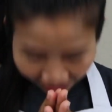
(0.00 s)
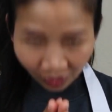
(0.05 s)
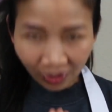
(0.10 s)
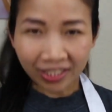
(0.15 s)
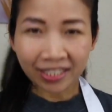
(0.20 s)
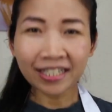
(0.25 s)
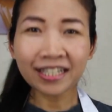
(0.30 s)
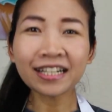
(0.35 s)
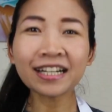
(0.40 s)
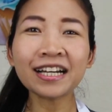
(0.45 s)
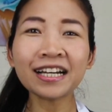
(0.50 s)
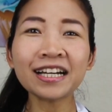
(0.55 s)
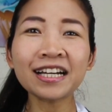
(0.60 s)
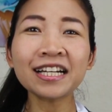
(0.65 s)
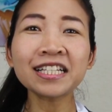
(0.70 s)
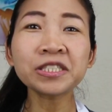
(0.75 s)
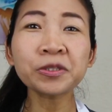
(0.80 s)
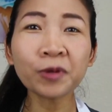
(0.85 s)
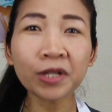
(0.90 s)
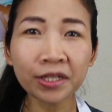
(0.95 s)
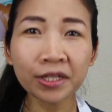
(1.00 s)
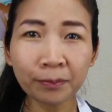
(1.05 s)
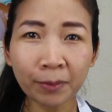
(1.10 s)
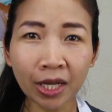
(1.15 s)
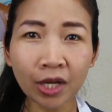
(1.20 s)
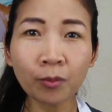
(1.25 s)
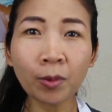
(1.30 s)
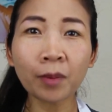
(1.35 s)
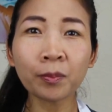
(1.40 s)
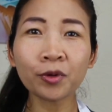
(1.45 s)
สวัสดีนะคะ สวัสดี
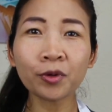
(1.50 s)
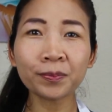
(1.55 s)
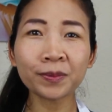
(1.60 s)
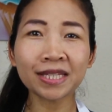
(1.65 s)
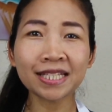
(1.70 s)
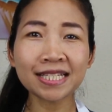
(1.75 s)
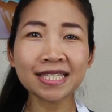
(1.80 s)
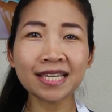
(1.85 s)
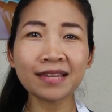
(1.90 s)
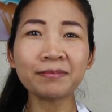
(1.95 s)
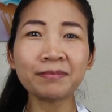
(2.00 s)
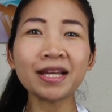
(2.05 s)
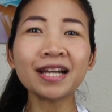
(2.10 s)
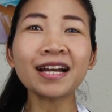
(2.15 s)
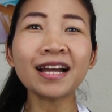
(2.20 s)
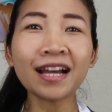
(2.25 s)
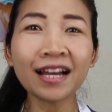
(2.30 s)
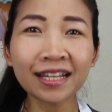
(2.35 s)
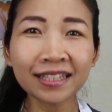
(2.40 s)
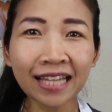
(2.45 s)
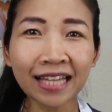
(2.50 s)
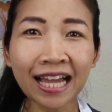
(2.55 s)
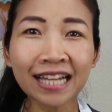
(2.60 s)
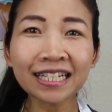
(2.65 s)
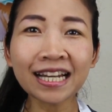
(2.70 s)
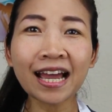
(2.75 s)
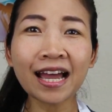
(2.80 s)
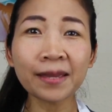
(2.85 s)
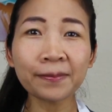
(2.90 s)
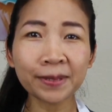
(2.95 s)
แม่อปองปนปฏิสิมนะคะทัก
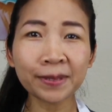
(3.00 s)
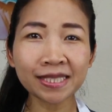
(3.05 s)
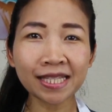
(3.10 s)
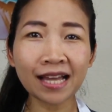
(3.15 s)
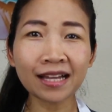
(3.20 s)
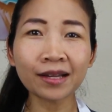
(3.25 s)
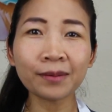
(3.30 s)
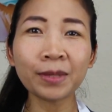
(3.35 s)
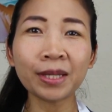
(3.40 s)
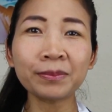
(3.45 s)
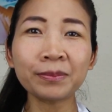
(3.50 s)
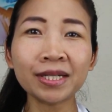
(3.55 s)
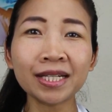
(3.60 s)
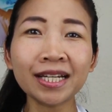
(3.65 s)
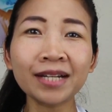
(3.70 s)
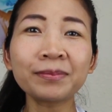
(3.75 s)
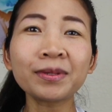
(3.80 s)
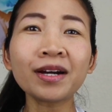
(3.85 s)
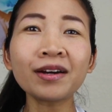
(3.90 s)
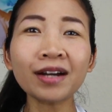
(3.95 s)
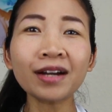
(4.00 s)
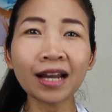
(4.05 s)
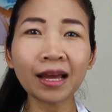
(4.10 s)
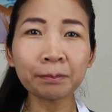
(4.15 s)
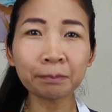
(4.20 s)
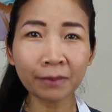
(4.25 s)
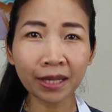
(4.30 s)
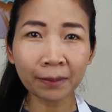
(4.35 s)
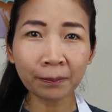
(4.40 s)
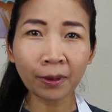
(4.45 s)
ทายภาษาเขมรเหมือนเดิมเนาะ กลั
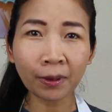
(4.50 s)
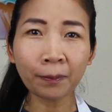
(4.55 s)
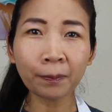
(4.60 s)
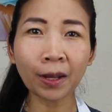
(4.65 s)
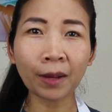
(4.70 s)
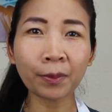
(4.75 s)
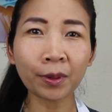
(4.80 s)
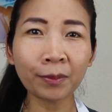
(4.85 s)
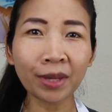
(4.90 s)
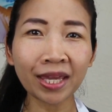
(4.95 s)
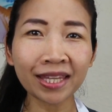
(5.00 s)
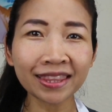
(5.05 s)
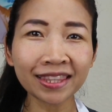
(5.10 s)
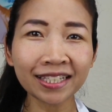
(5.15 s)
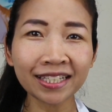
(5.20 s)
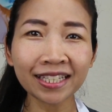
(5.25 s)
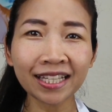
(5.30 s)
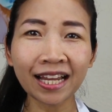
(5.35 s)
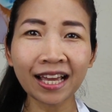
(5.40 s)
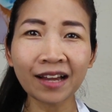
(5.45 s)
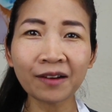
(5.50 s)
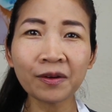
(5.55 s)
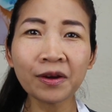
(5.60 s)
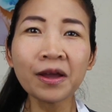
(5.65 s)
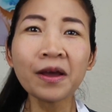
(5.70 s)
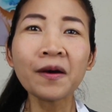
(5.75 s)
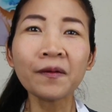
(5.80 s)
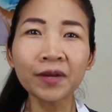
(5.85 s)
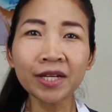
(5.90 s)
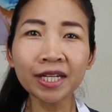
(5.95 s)
บมาพบกับเขมรเตยอีกแล้ว
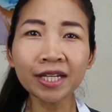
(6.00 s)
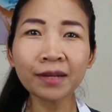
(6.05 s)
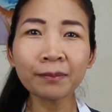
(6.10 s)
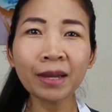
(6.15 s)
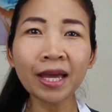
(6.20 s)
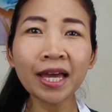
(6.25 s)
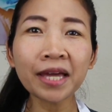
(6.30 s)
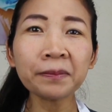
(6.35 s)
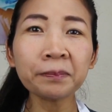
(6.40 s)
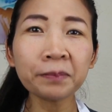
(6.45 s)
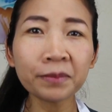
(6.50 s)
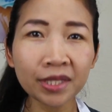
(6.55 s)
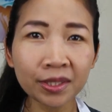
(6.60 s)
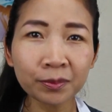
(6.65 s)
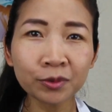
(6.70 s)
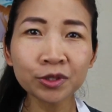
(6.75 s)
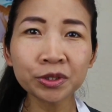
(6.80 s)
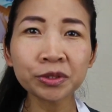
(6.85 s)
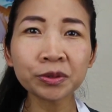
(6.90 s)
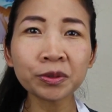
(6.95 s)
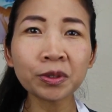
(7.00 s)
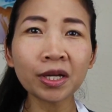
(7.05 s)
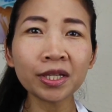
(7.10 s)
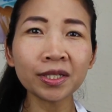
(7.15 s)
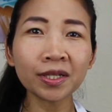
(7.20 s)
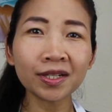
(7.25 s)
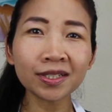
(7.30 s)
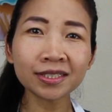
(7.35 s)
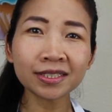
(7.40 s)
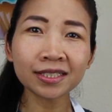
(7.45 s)
วันนี้เขมรมีผู้ช่วย
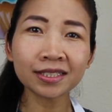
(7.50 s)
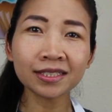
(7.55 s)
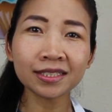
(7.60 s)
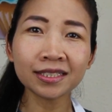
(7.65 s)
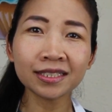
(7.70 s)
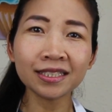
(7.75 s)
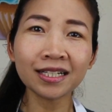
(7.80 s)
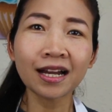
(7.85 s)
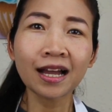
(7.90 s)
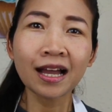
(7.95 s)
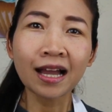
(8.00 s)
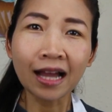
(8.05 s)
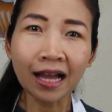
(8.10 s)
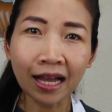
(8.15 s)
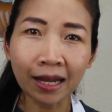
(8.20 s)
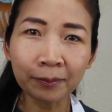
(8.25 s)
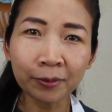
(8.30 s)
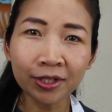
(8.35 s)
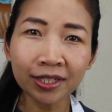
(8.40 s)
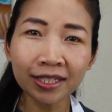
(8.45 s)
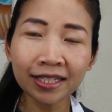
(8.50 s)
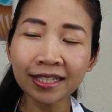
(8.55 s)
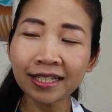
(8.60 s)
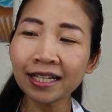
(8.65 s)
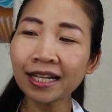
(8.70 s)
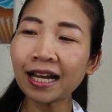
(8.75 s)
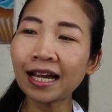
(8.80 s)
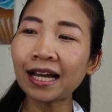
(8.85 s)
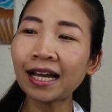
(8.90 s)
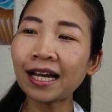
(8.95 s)
เนาะ ชื่อฮาร์โมนี
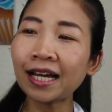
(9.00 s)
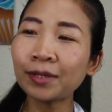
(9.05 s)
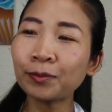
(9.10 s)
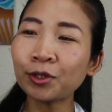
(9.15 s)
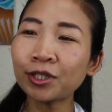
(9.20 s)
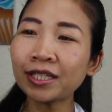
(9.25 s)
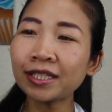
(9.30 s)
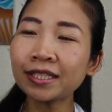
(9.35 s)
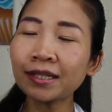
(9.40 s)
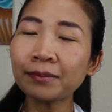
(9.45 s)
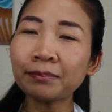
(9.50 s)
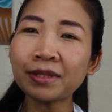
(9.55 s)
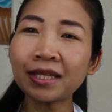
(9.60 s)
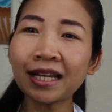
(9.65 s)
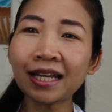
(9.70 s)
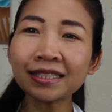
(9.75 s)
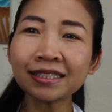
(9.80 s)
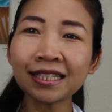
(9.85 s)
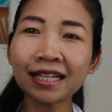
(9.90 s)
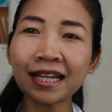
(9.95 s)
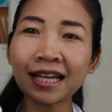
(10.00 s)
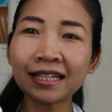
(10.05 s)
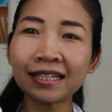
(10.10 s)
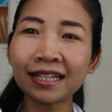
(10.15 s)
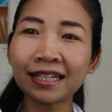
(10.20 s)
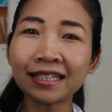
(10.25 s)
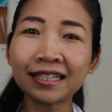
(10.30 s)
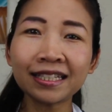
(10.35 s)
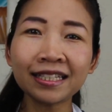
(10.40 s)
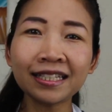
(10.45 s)
นะคะฮาร์โมนีจะมีลักษณะ
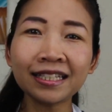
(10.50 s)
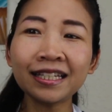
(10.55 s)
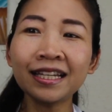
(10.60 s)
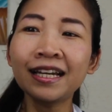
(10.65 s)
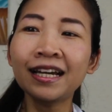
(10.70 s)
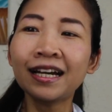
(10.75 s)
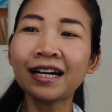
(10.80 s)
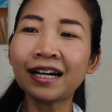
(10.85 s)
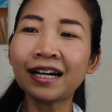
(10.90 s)
เด่นที่